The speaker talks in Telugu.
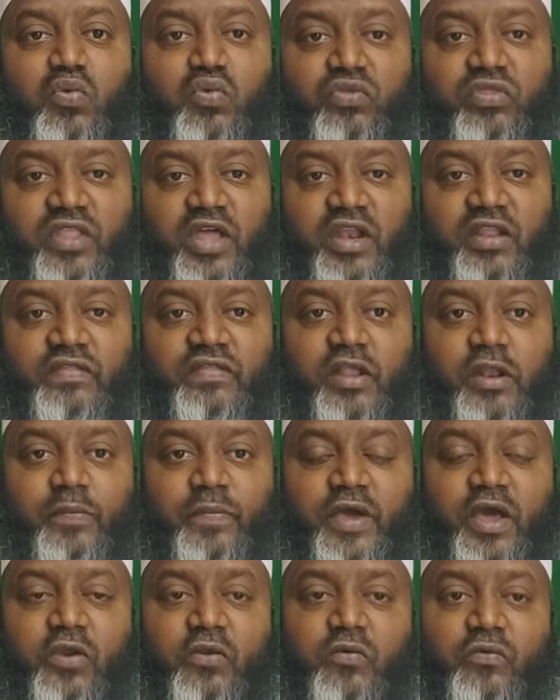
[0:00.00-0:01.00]
ఉందని
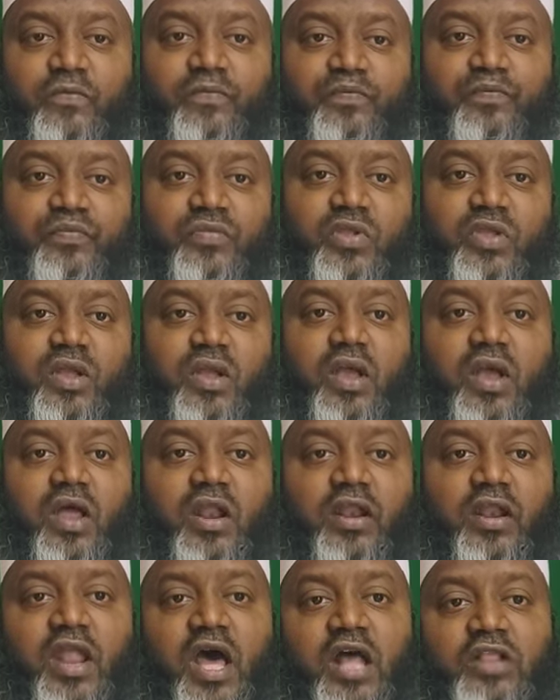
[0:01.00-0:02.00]
తెలిపారు
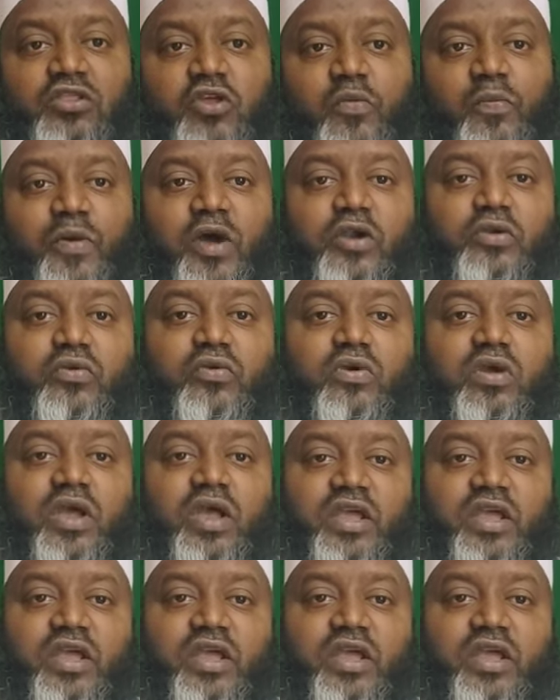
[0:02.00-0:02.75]
నాతో పాటు